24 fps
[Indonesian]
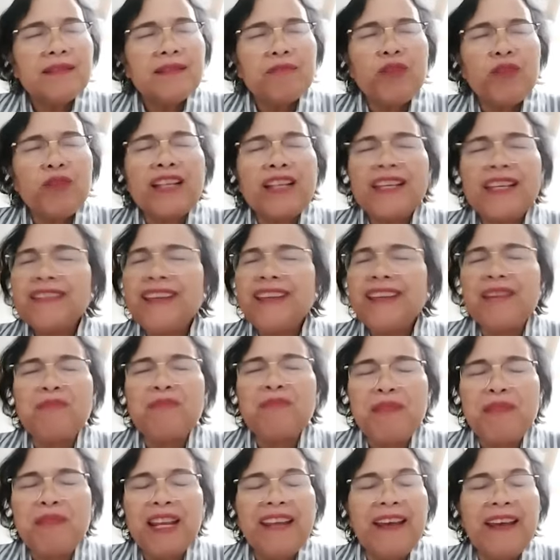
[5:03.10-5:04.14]
bukan kita
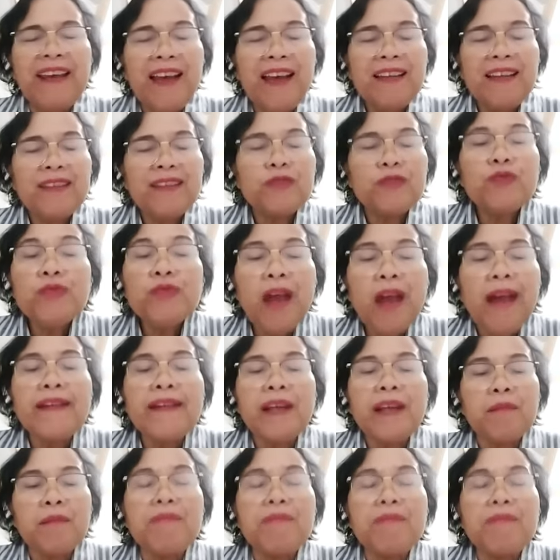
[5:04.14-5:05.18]
yang memilih ya,
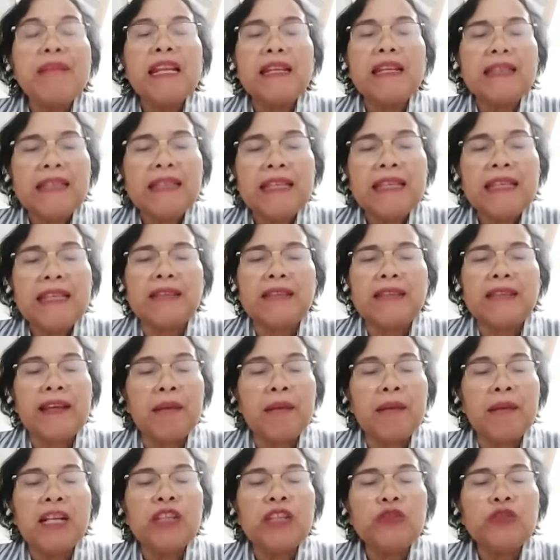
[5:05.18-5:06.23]
Tuhan yang memilih kita,
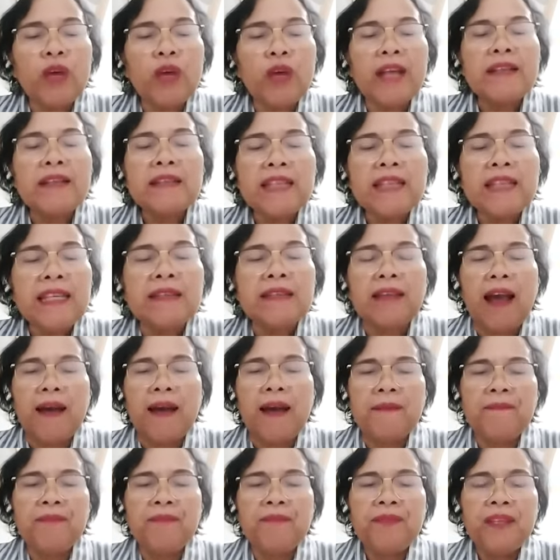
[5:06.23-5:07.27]
yang menentukan
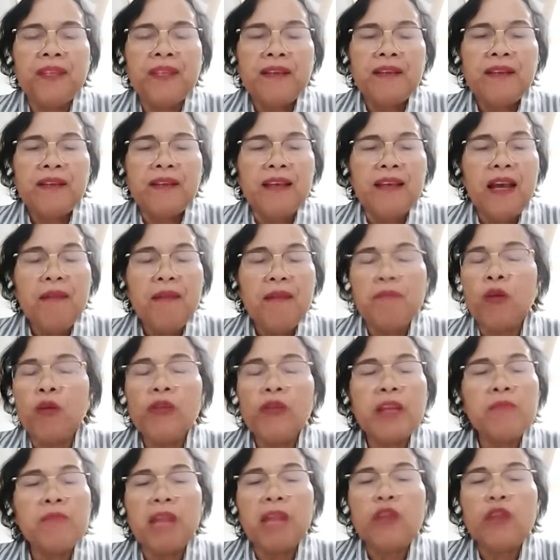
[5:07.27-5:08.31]
kita. Ya,
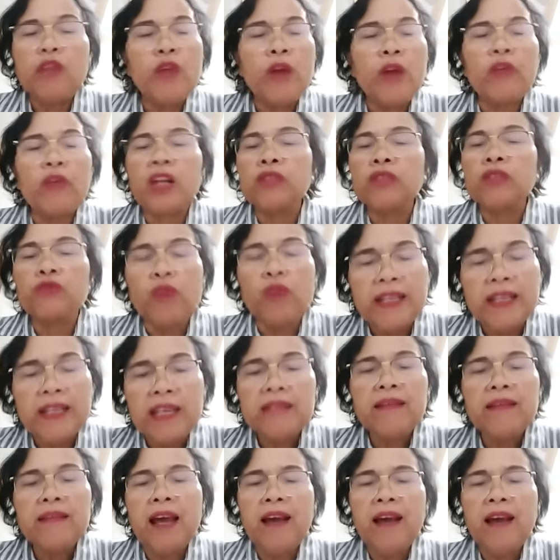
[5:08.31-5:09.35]
mungkin melalui orang tua
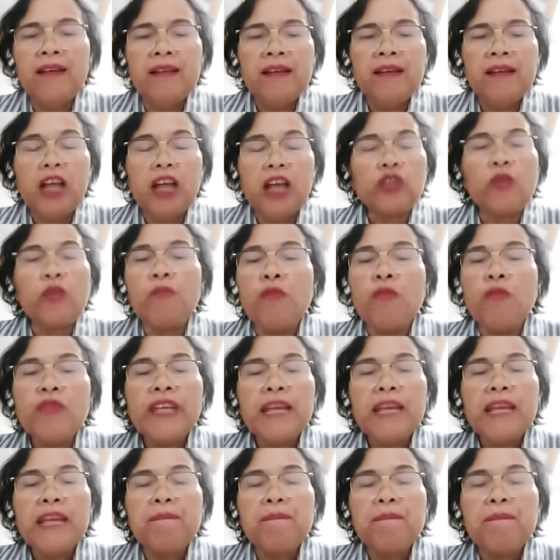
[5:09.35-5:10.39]
kita atau
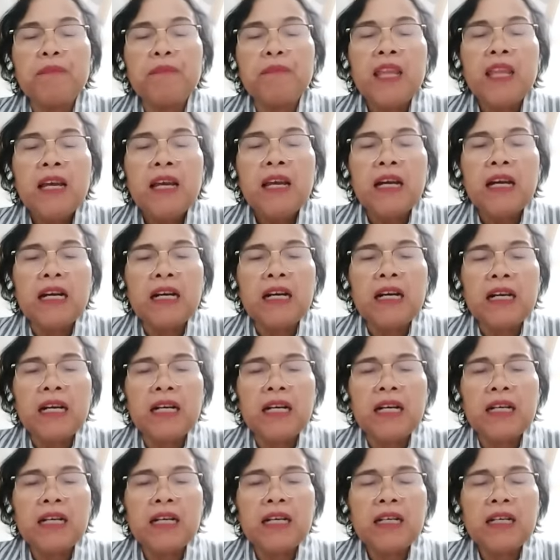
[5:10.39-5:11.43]
mungkin
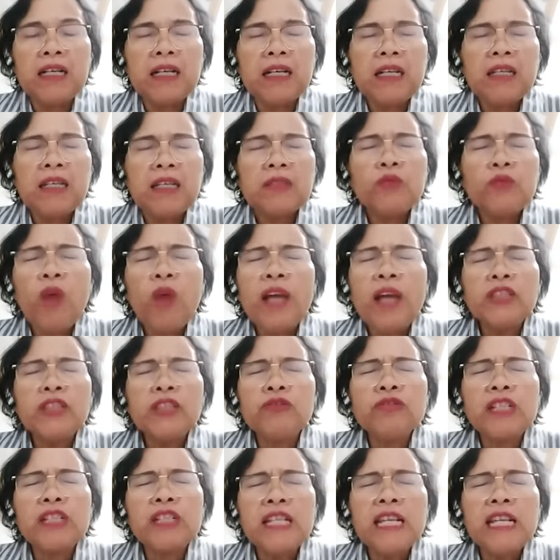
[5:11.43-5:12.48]
uh, Tuhan
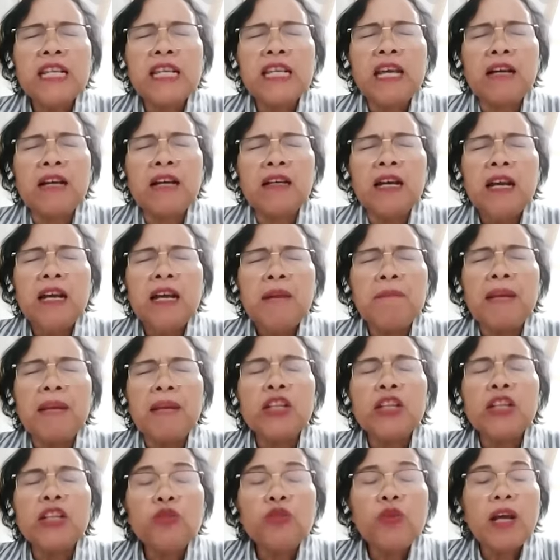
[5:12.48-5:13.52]
itu sendiri yang
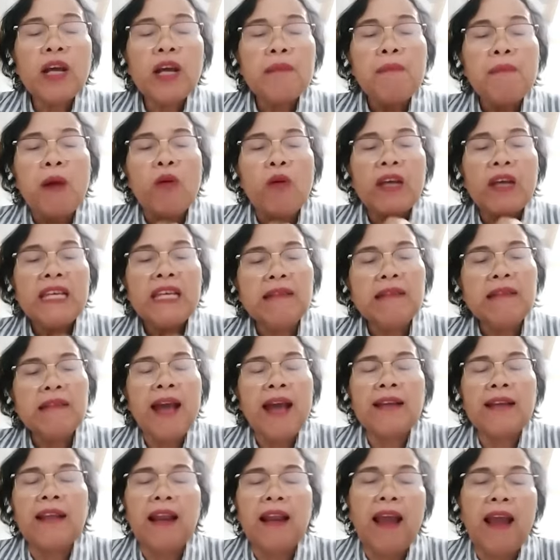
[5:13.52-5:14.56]
menentukan bahwa
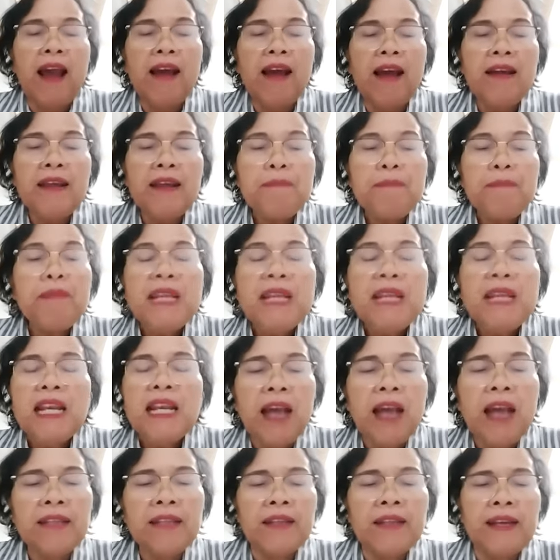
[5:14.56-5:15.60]
kita adalah
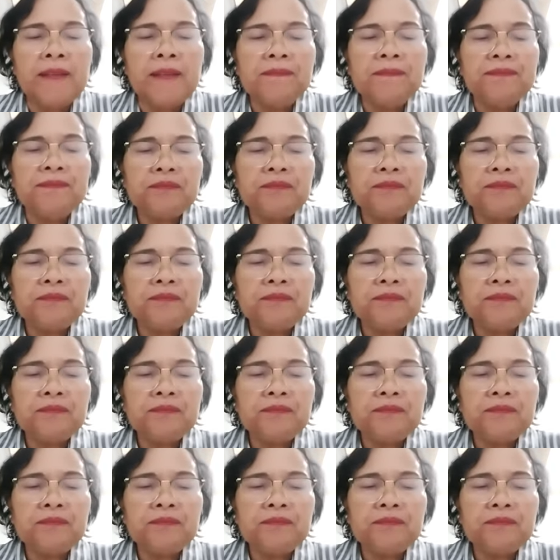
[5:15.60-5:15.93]
pilihannya.